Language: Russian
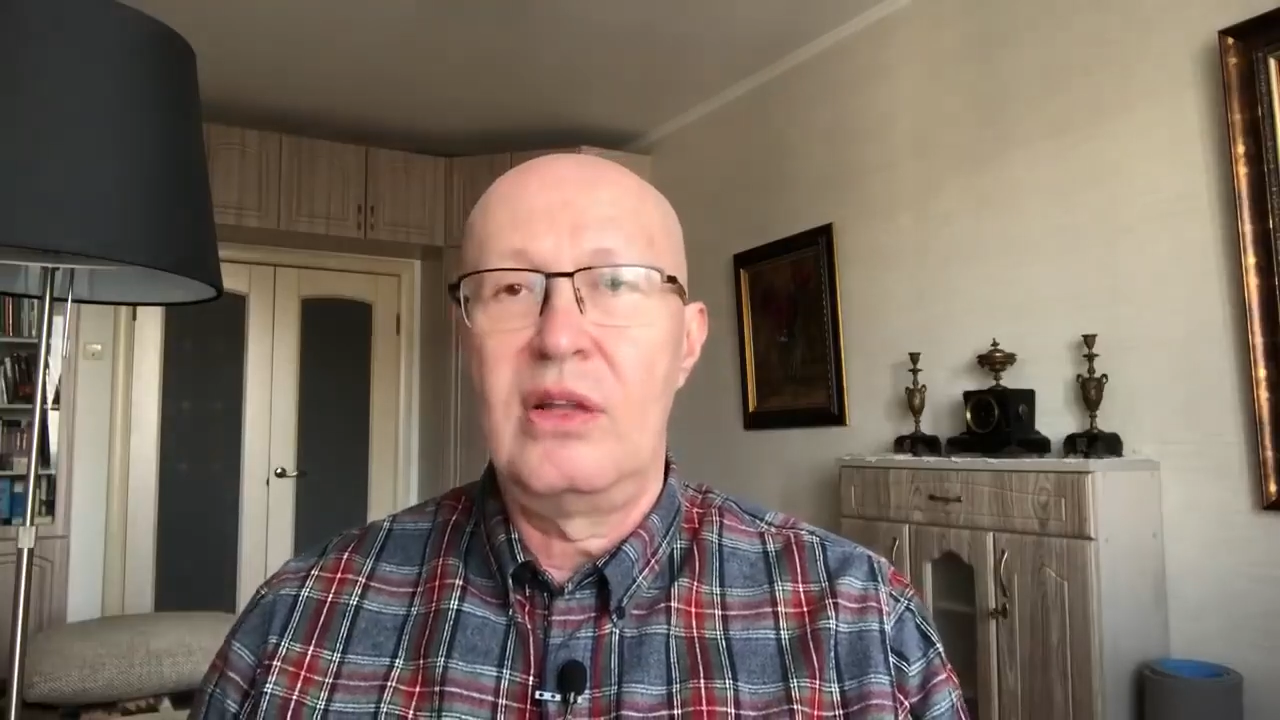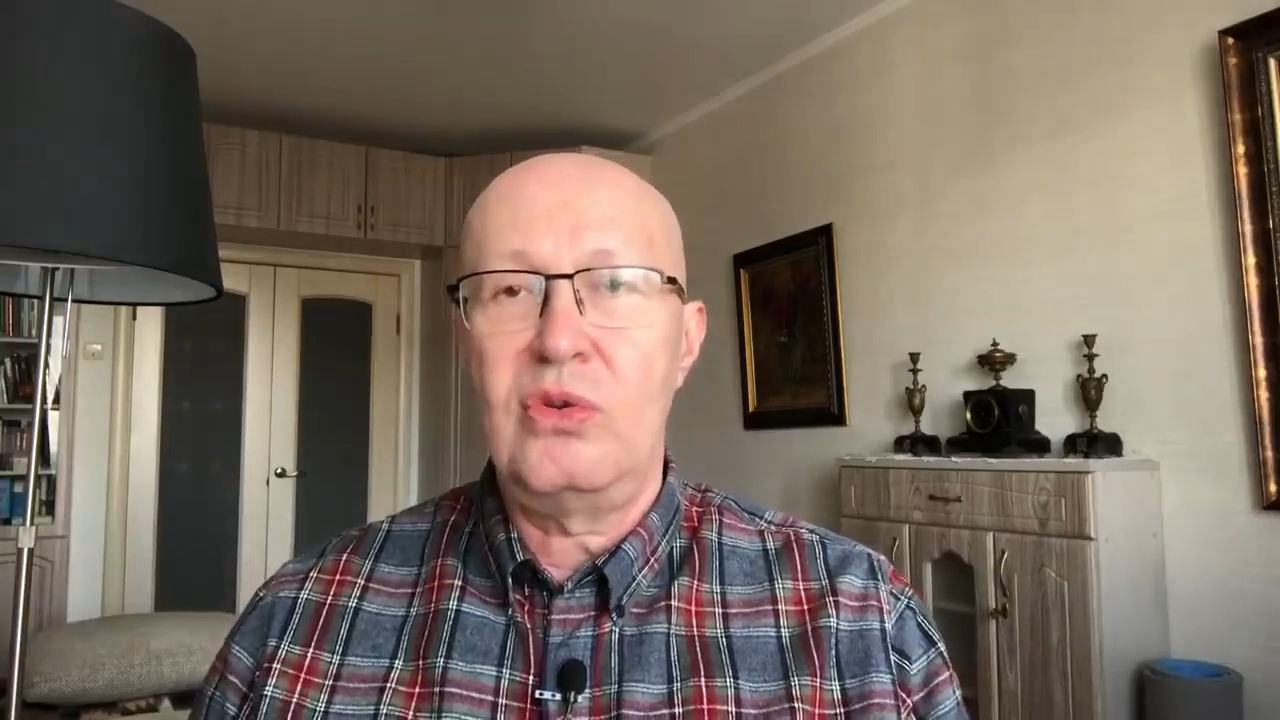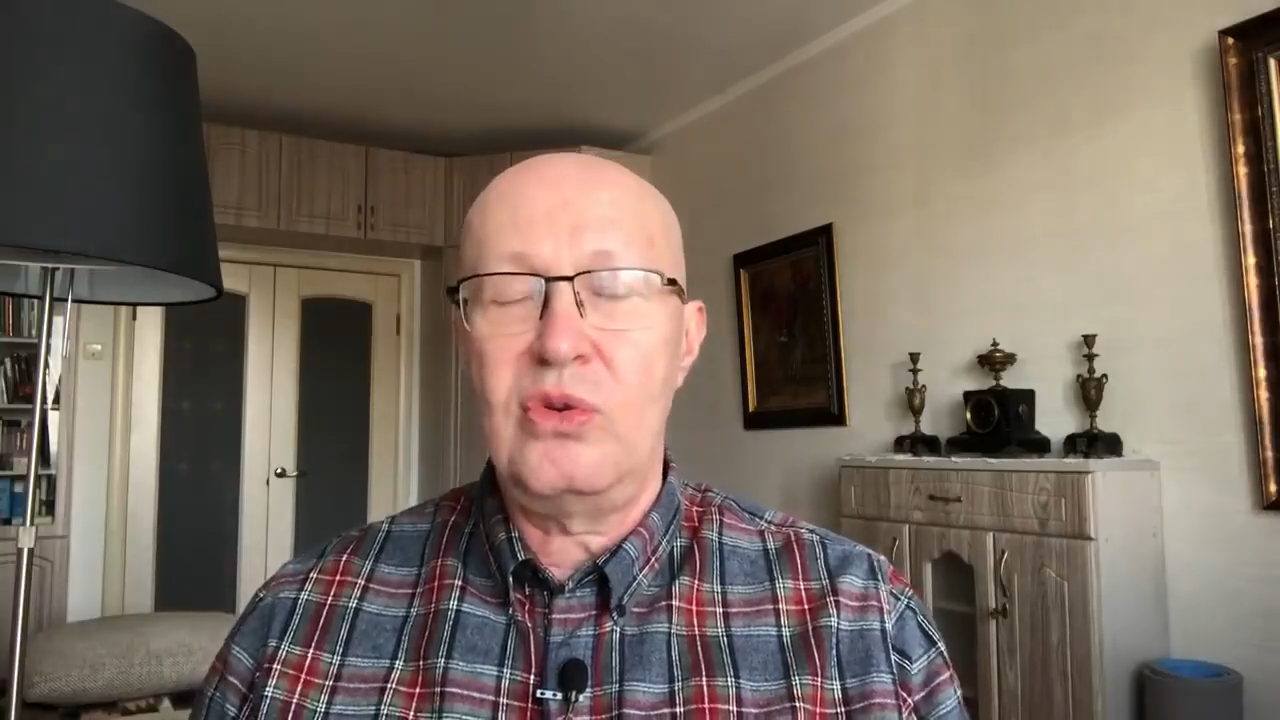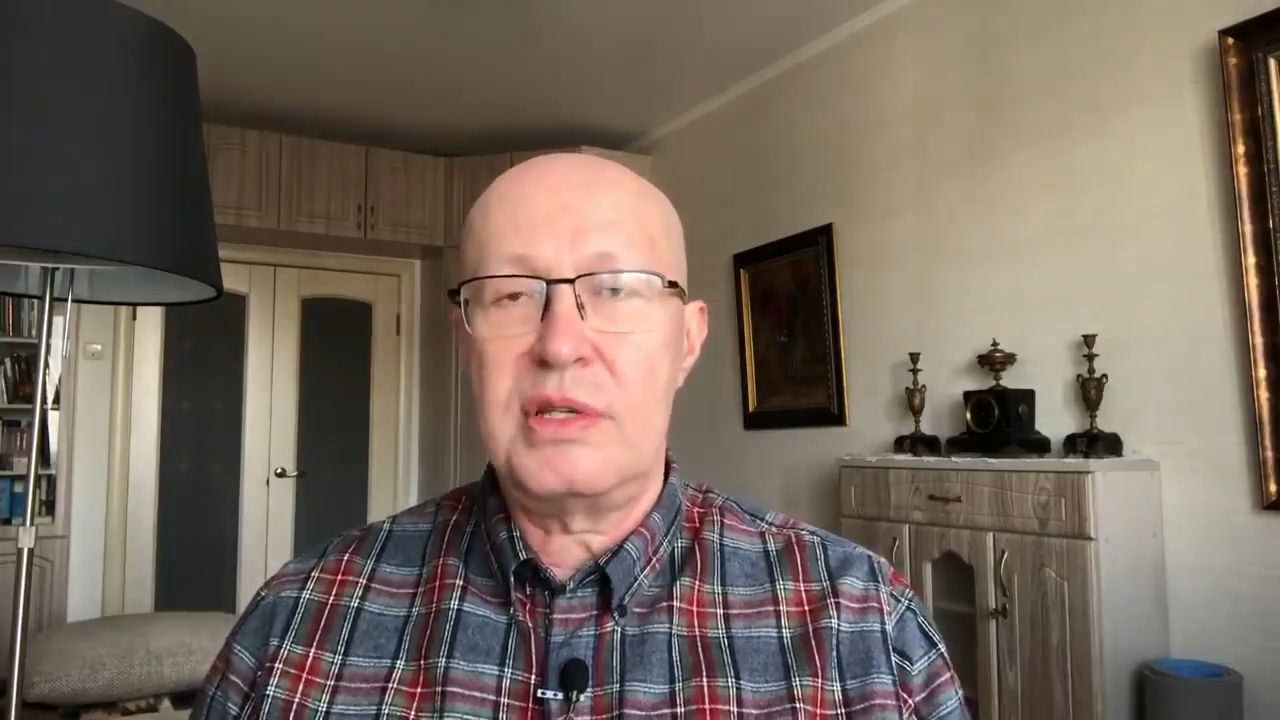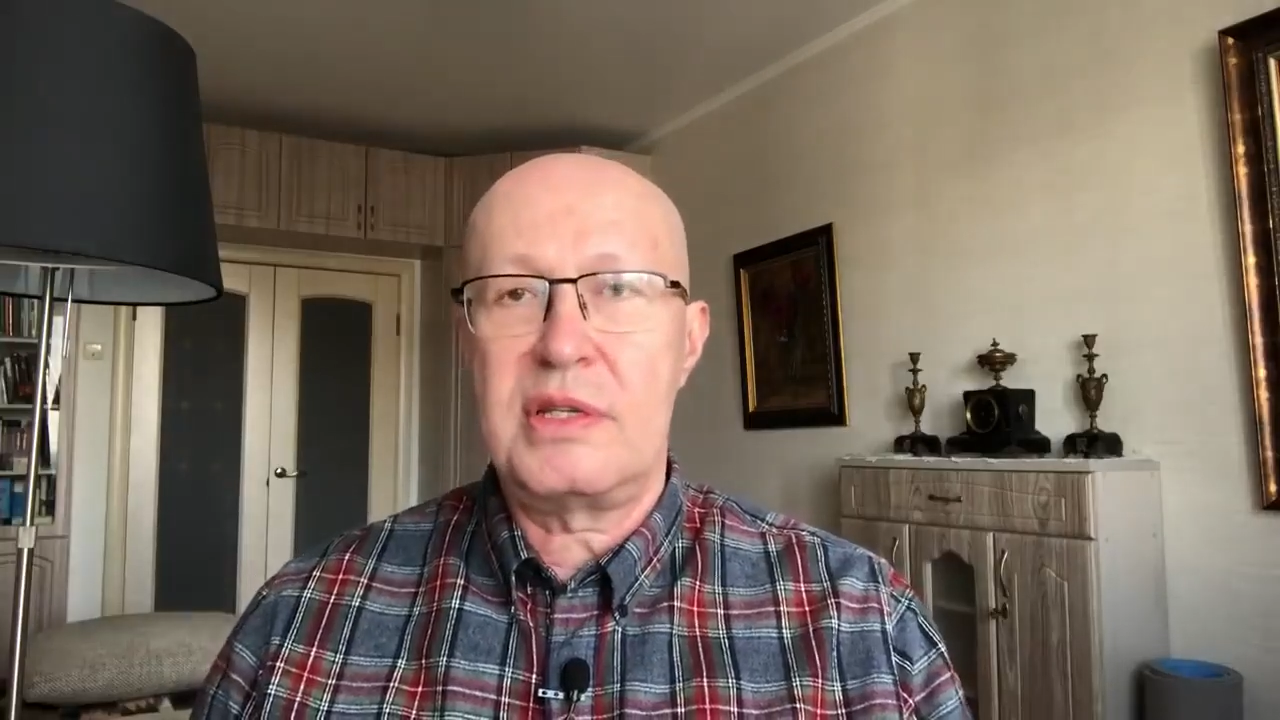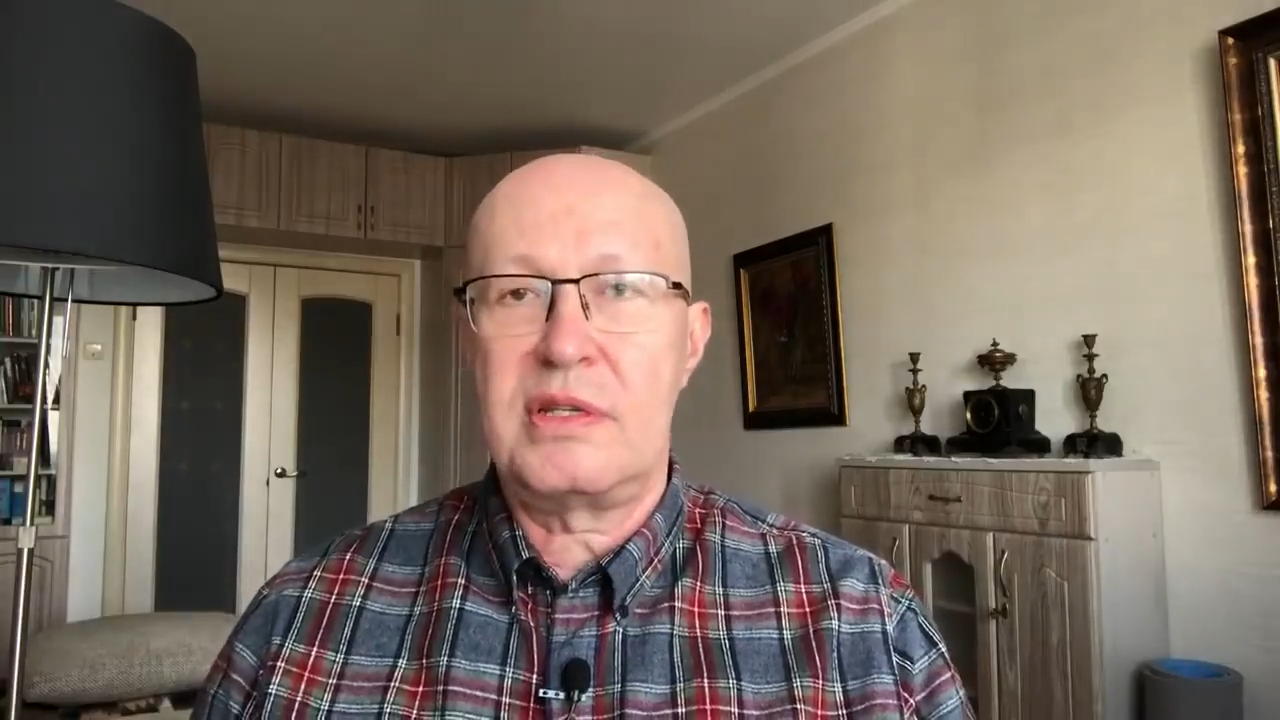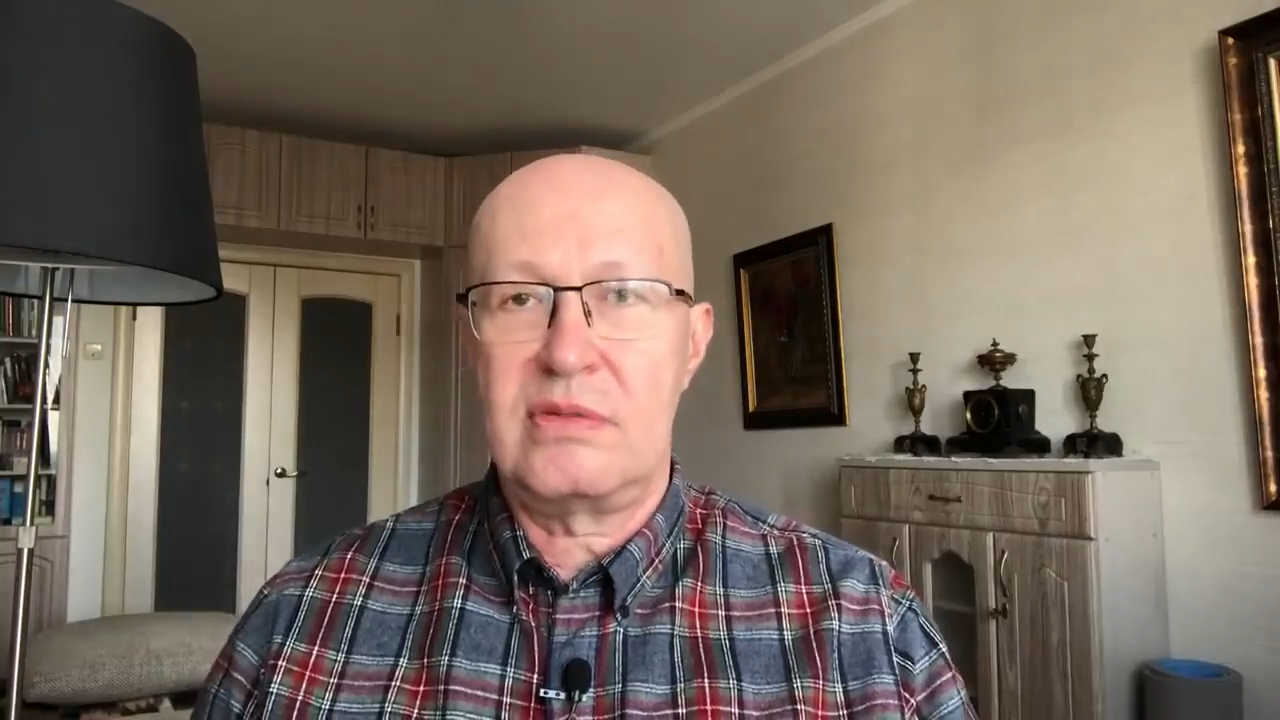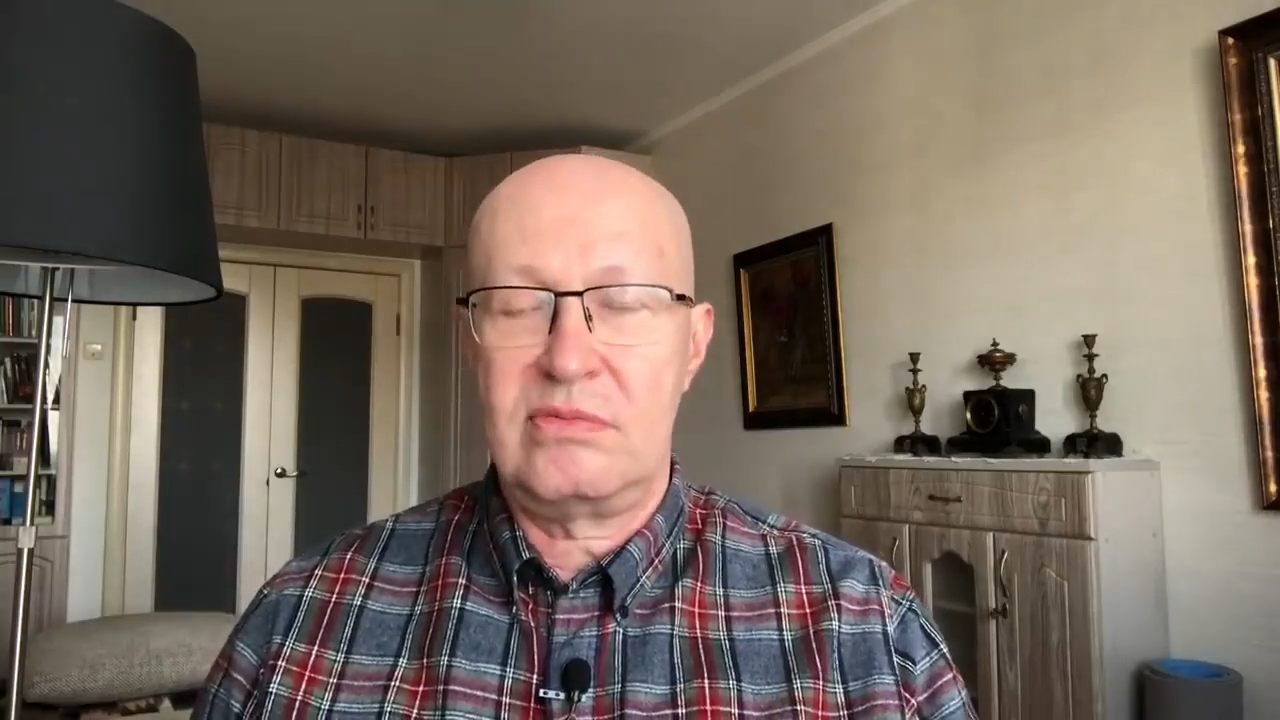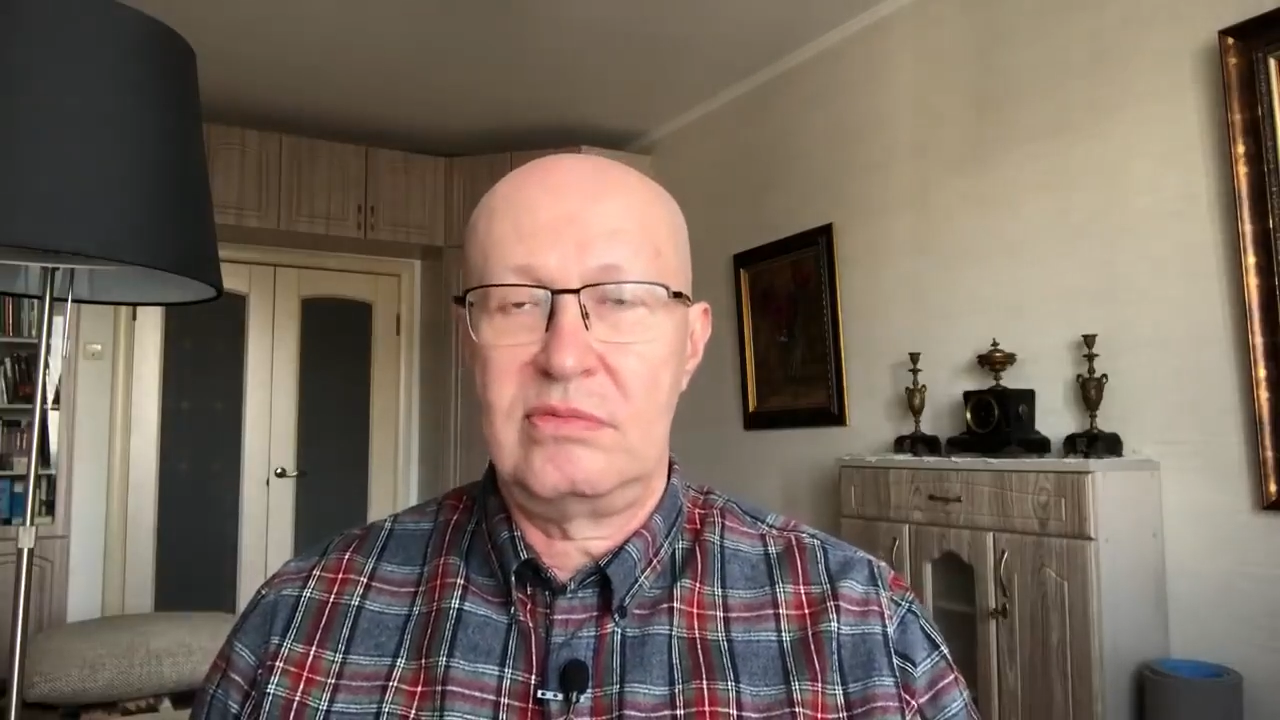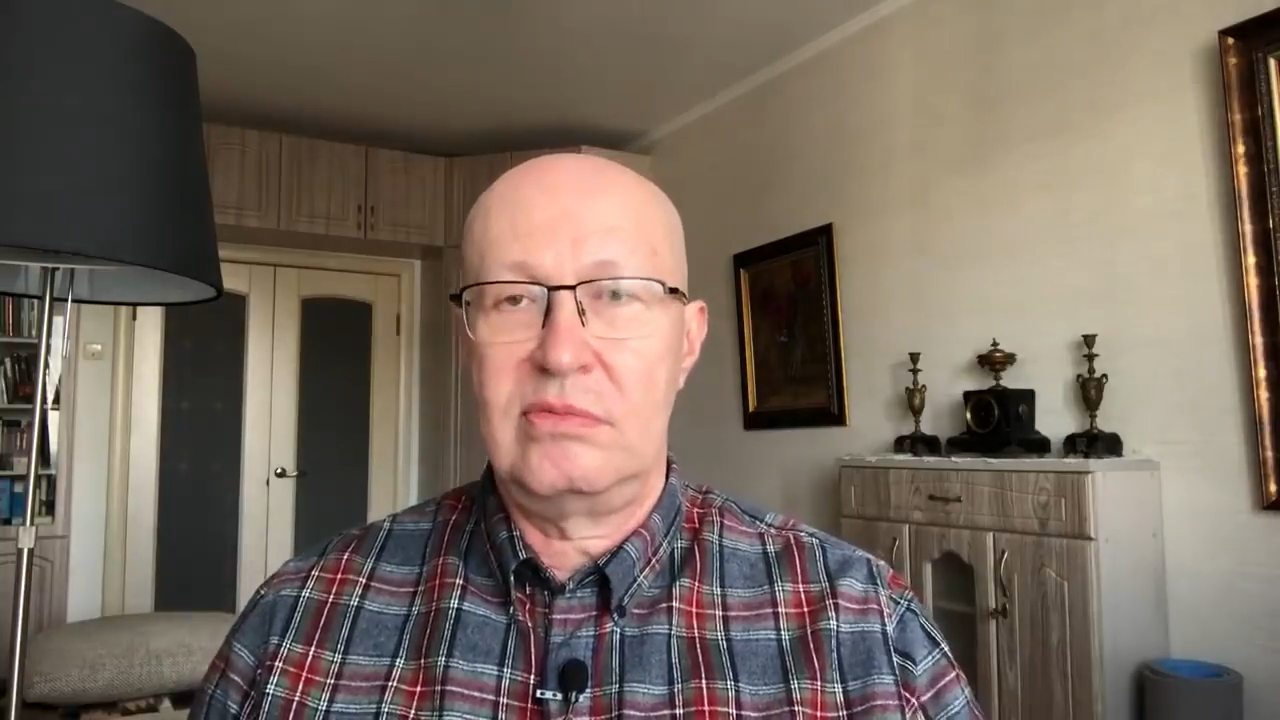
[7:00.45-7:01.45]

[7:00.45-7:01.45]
То есть